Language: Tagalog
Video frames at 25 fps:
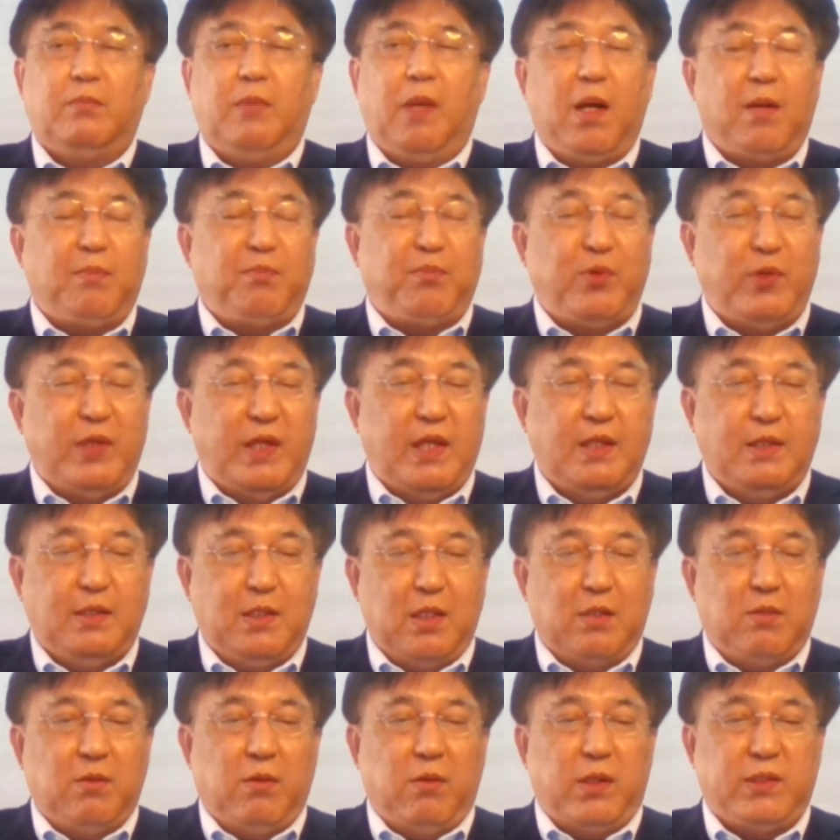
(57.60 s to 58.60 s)
mga
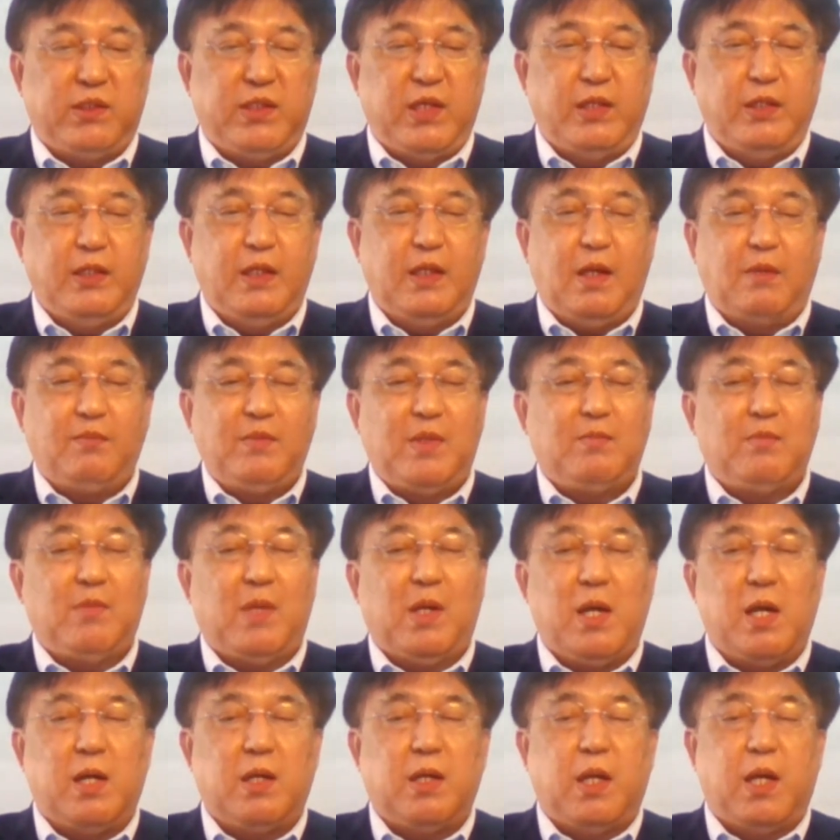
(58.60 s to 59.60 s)
politiko at hindi kami
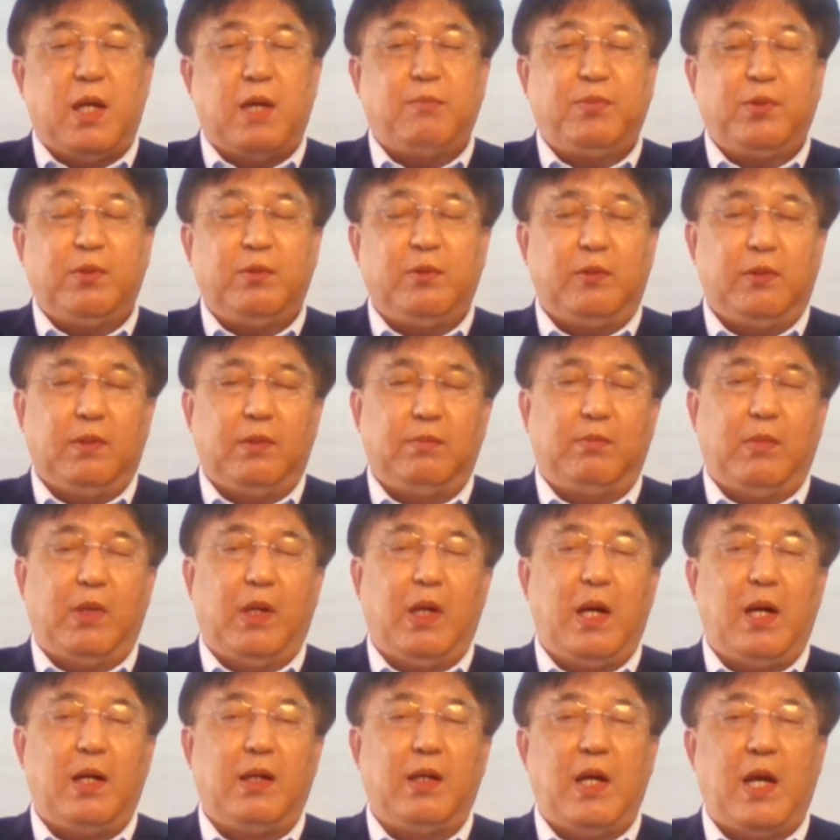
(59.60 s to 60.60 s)
mga ngako.
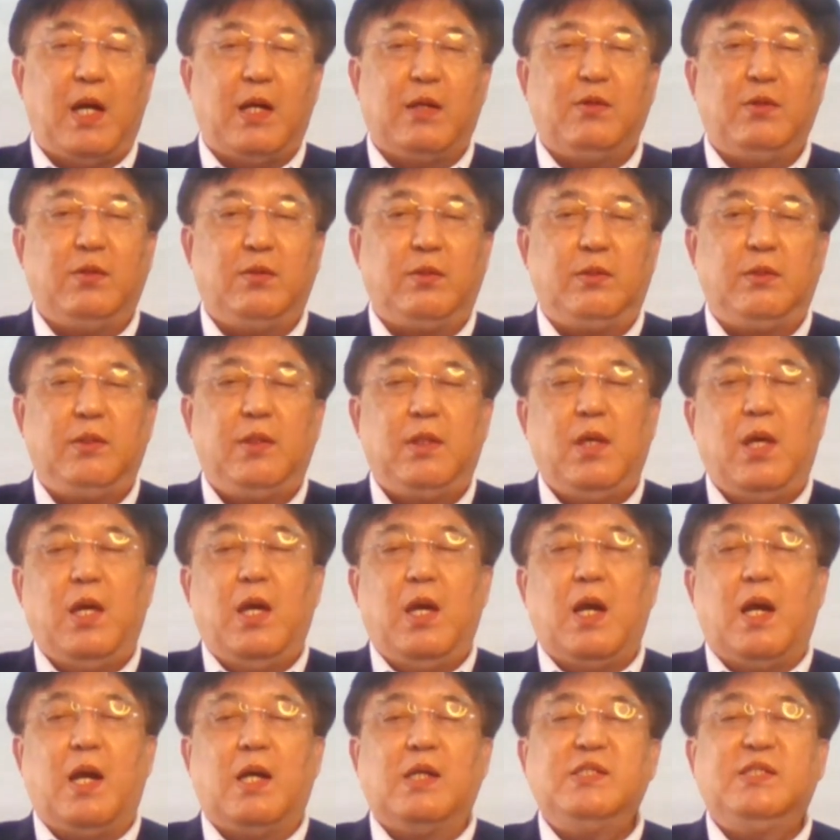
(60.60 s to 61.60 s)
Mga ngako.
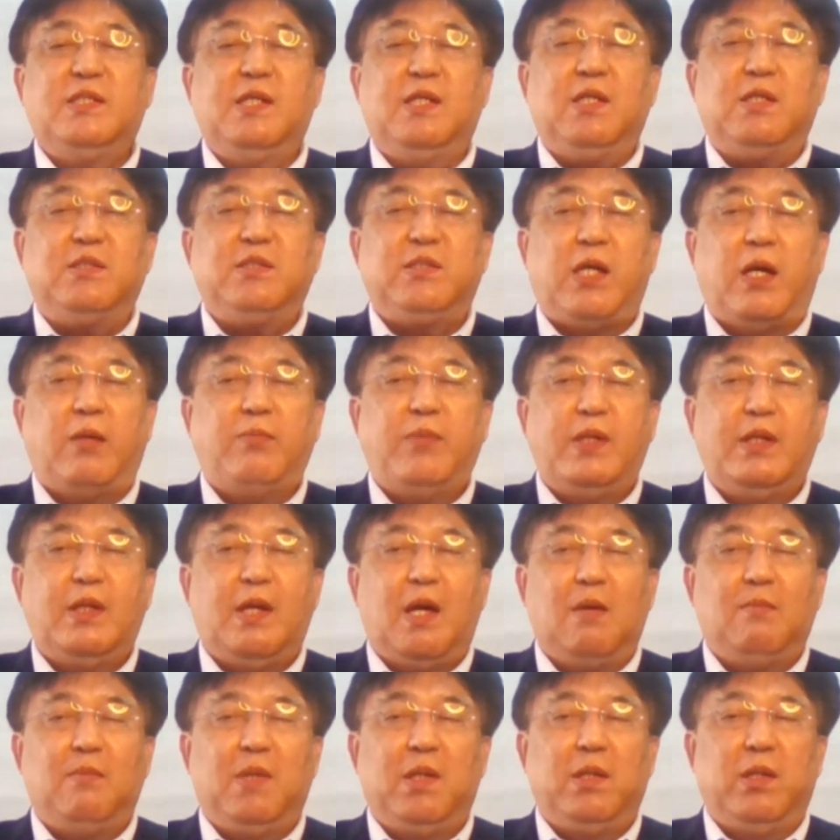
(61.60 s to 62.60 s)
Ang sinasabi
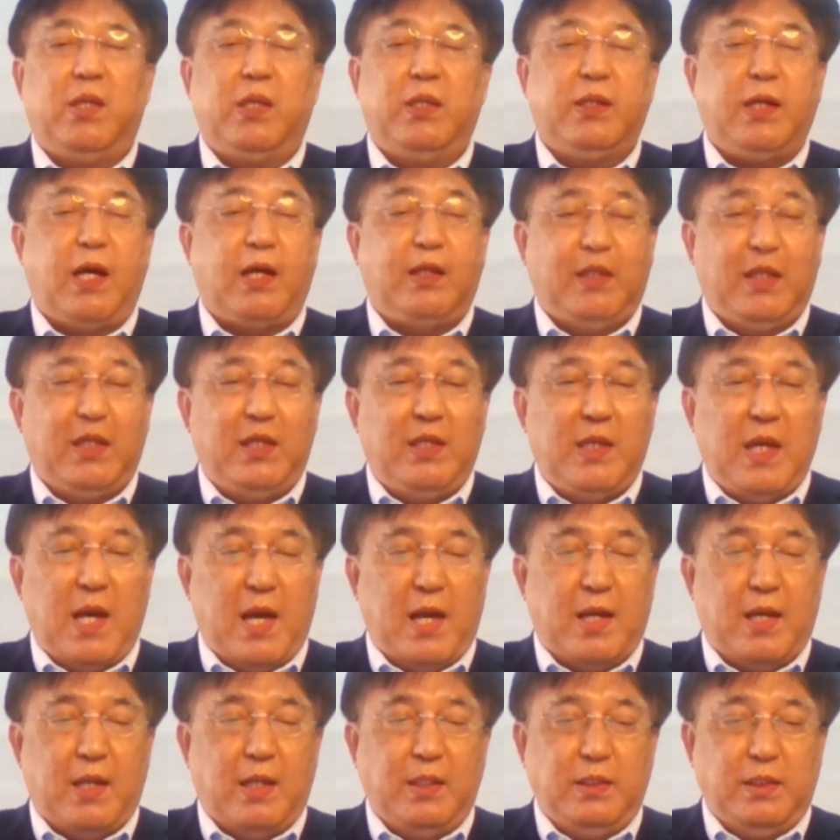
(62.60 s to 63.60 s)
namin ay
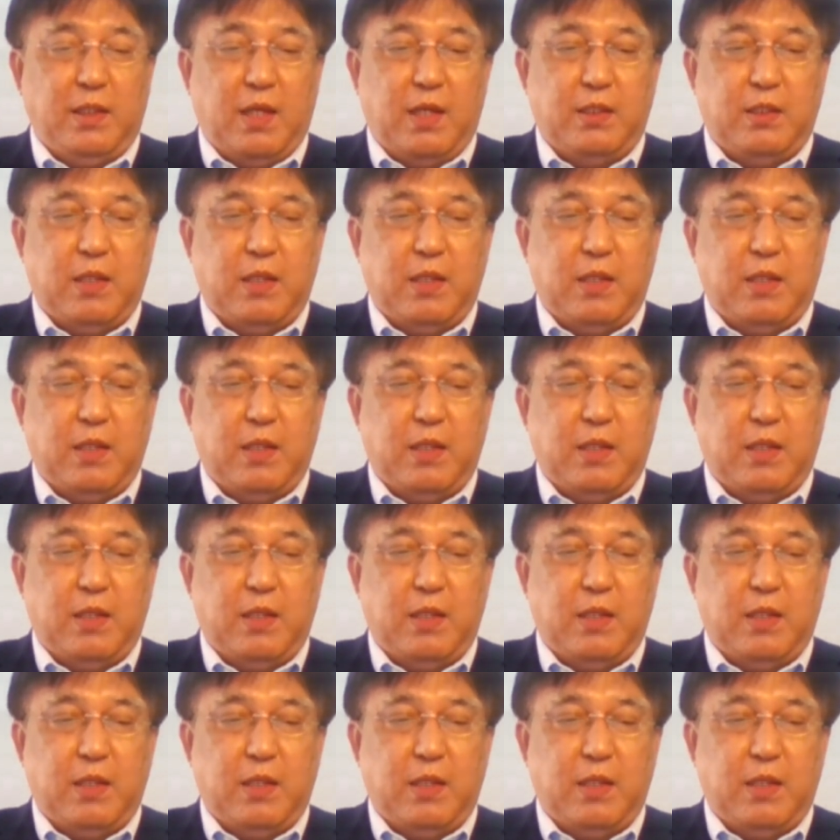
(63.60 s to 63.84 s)
katiyakan